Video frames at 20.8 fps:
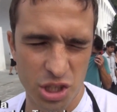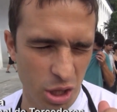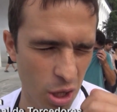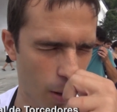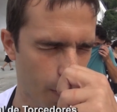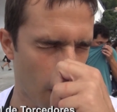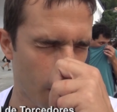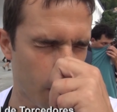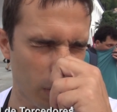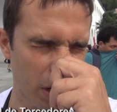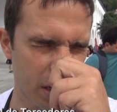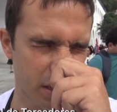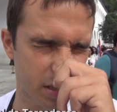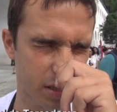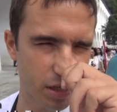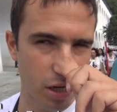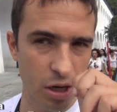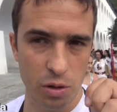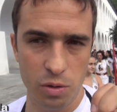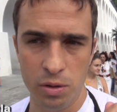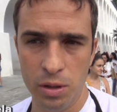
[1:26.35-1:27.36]
Então, a
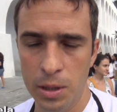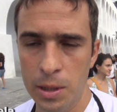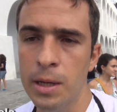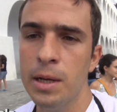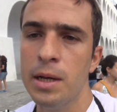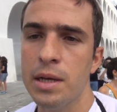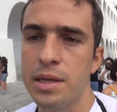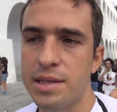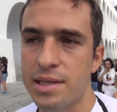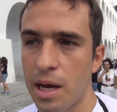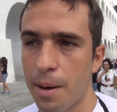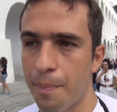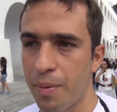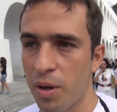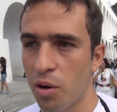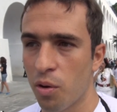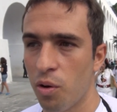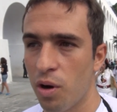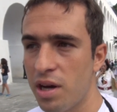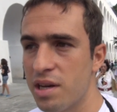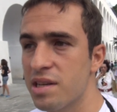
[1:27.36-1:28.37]
população se
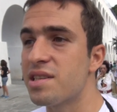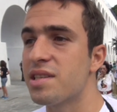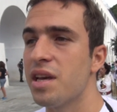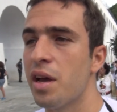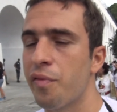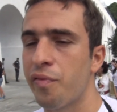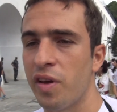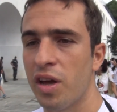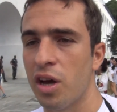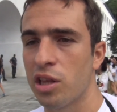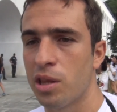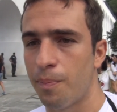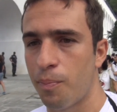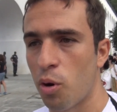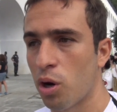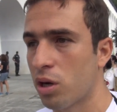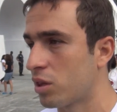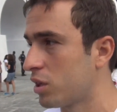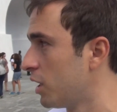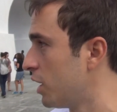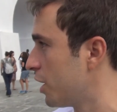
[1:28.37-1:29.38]
apegou a esse evento
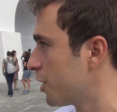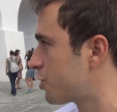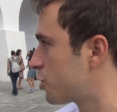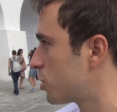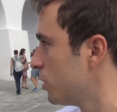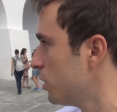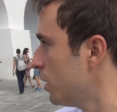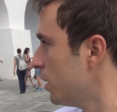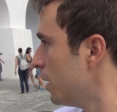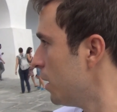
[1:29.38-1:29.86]
importante